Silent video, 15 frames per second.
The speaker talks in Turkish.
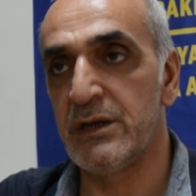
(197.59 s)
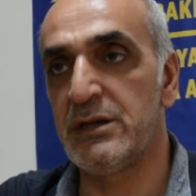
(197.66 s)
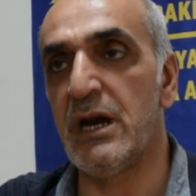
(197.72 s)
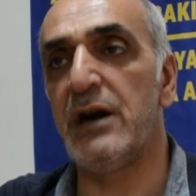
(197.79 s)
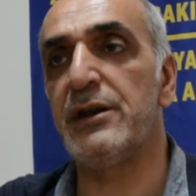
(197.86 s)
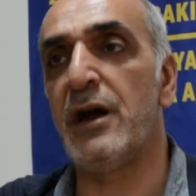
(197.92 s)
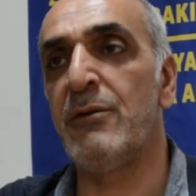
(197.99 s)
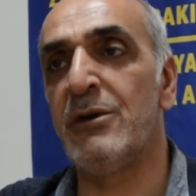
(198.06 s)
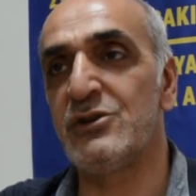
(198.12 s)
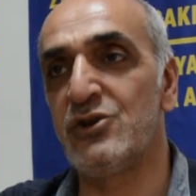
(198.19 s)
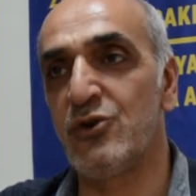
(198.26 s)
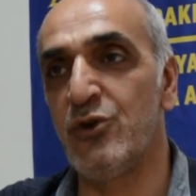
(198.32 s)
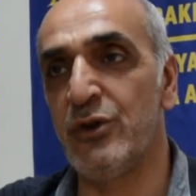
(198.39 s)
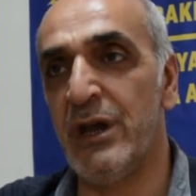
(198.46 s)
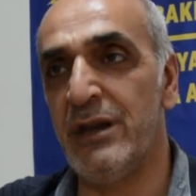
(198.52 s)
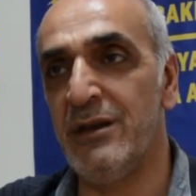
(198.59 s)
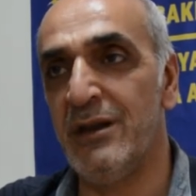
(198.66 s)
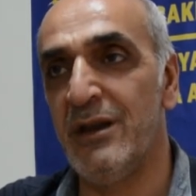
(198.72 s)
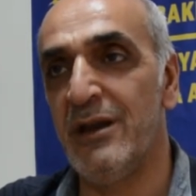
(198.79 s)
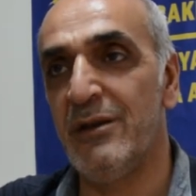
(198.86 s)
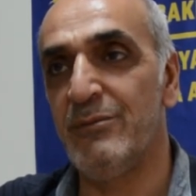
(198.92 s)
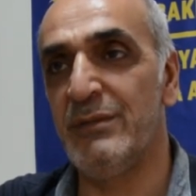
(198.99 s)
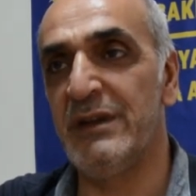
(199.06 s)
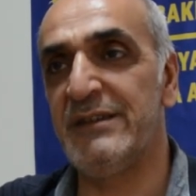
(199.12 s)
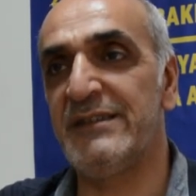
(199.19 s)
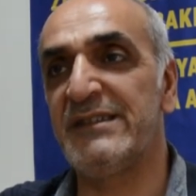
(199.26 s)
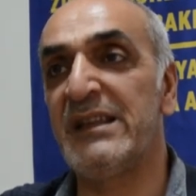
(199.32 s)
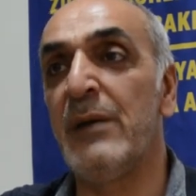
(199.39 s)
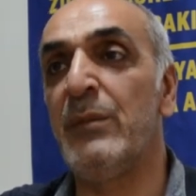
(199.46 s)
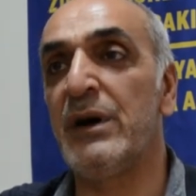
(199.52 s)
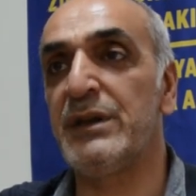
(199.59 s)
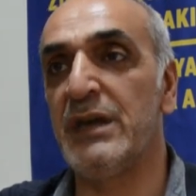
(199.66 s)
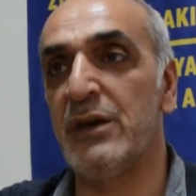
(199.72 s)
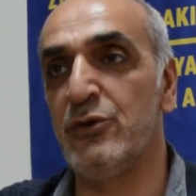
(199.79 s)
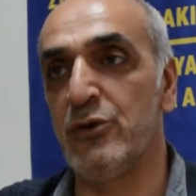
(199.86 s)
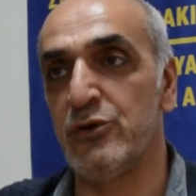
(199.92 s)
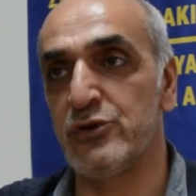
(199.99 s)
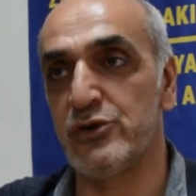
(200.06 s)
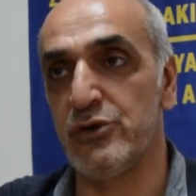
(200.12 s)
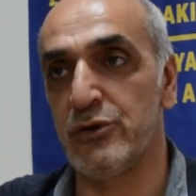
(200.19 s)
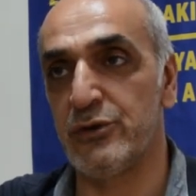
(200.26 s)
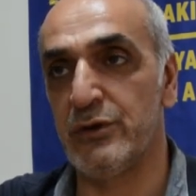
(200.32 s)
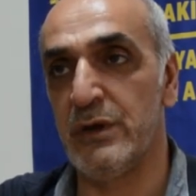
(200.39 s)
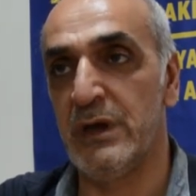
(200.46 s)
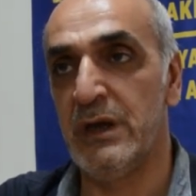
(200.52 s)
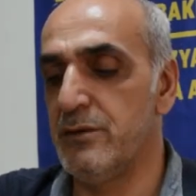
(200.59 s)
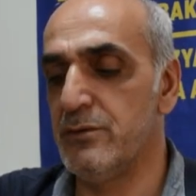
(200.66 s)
Kar amacı gören bir sistematiğe dönüşüyor.